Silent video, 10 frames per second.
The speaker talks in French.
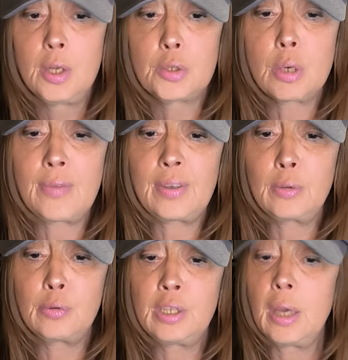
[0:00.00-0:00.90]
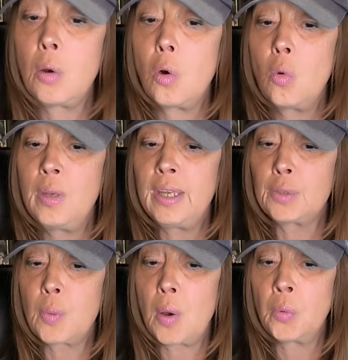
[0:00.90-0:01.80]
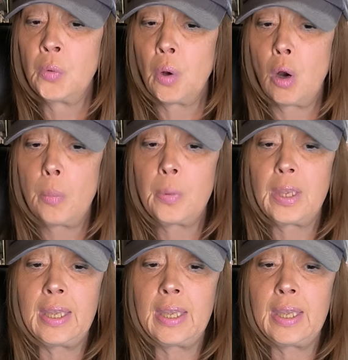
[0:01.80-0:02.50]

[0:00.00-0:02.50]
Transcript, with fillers: cela va devenir obligatoire en Europe